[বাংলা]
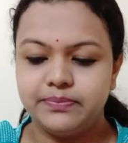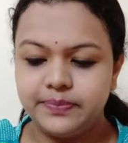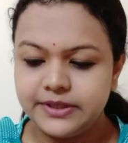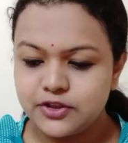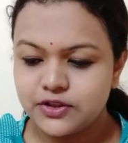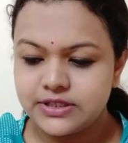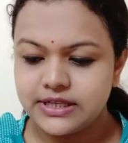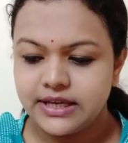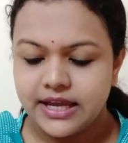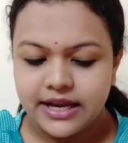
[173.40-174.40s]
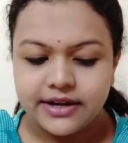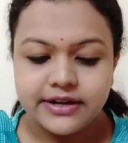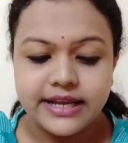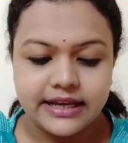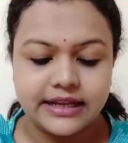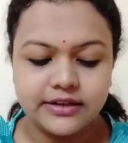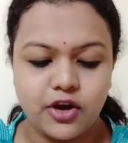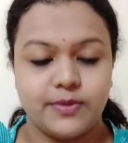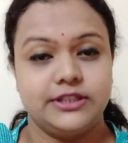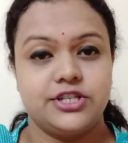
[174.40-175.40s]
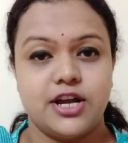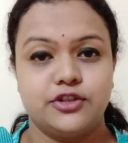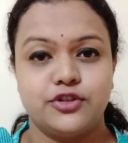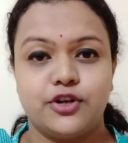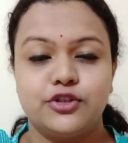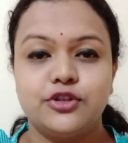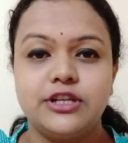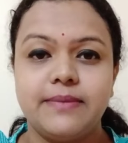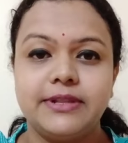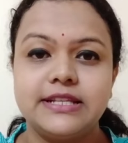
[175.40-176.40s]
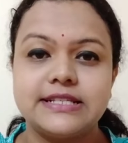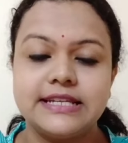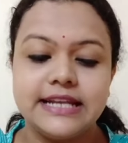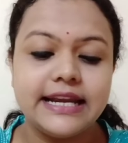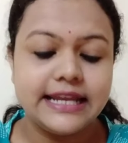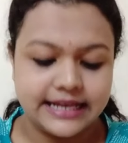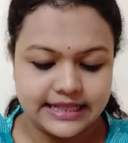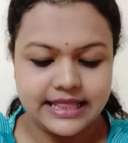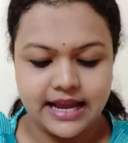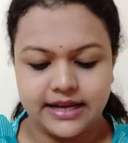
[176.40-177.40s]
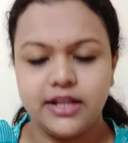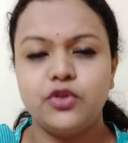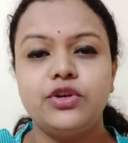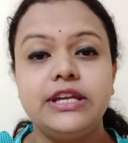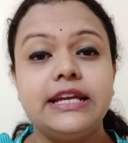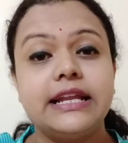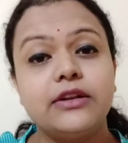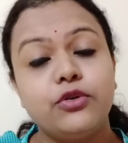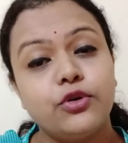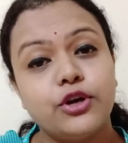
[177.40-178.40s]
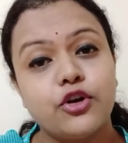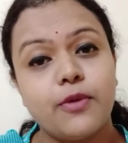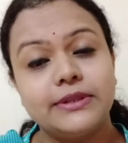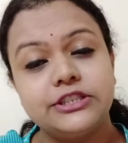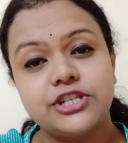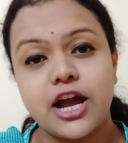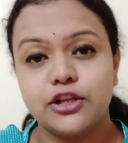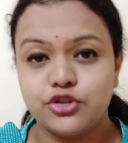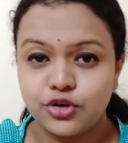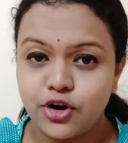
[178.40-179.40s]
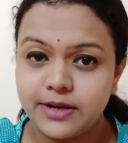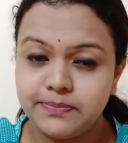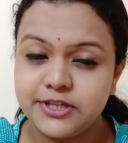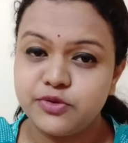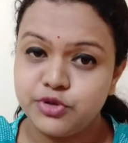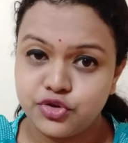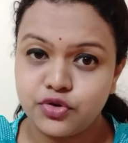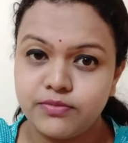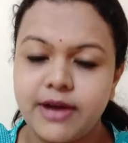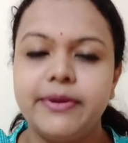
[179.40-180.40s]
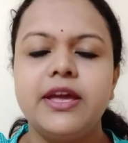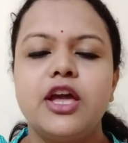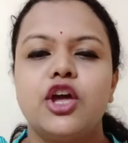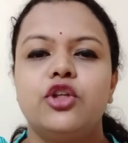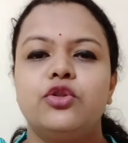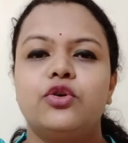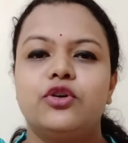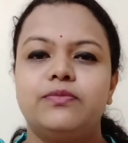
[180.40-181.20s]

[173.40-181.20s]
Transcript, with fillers: পিচ হচ্ছে রিঙ্কেল কমাতে সাহায্য করে যদি আমাদের স্কিনে রিঙ্কেল থাকে না তো রিঙ্কেলগুলোকে কমাতে সাহায্য করে পিচ ভীষণভাবে তো